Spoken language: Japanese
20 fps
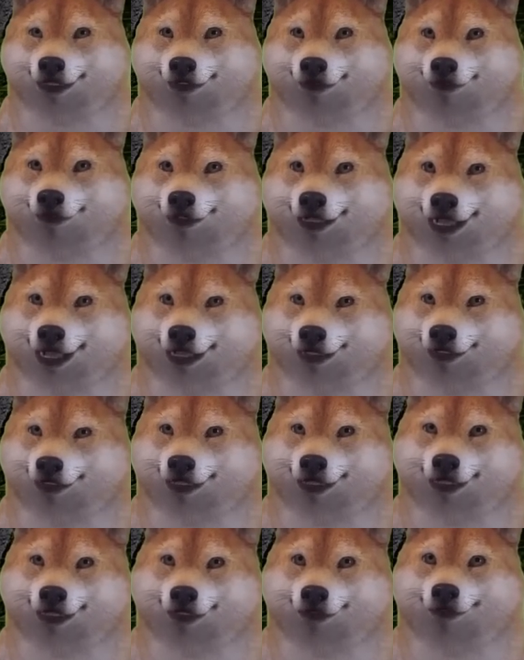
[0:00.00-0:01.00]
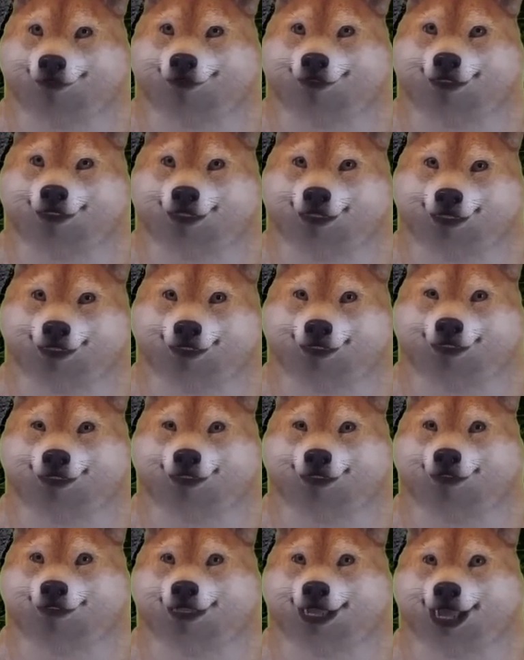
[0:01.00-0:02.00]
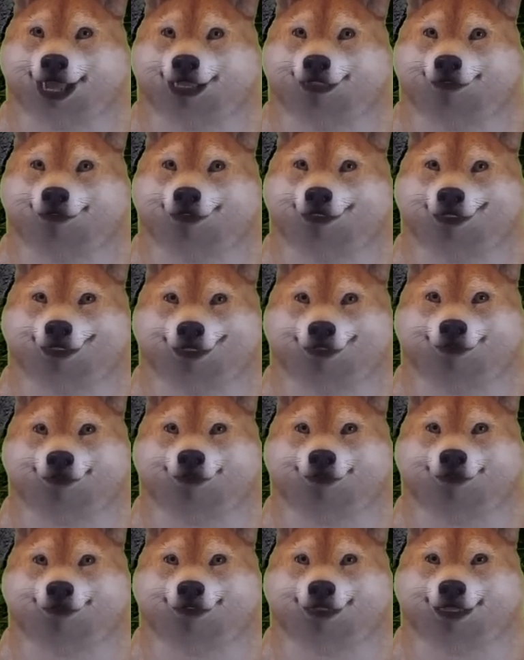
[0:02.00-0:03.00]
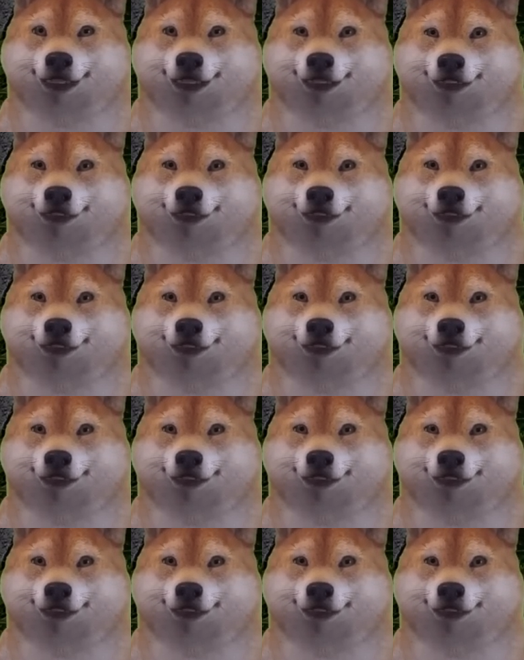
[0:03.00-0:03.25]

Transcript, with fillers: あのーとある半島のあの国のや